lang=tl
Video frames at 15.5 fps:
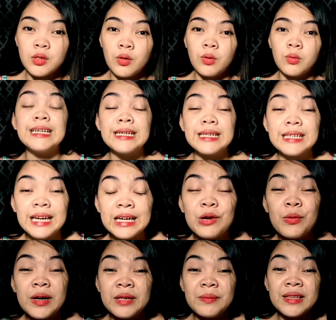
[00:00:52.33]
So,
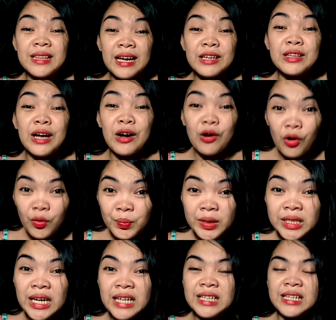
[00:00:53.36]
gagawa naman tayo ng coffee
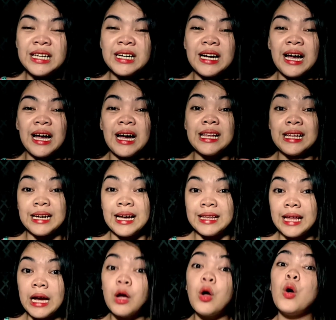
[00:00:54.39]
jelly na nagkakahalaga
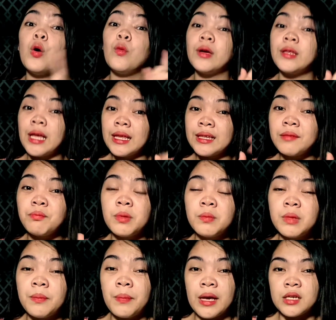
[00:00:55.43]
ng 150
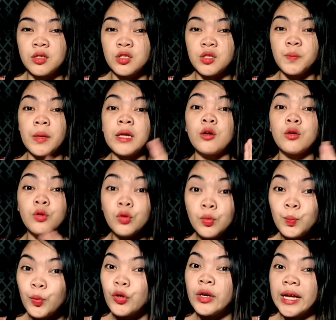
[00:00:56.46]
pesos pero
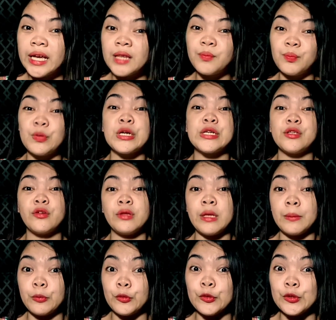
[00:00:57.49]
good for 8 person
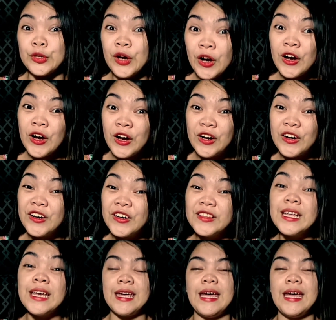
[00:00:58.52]
na po yun.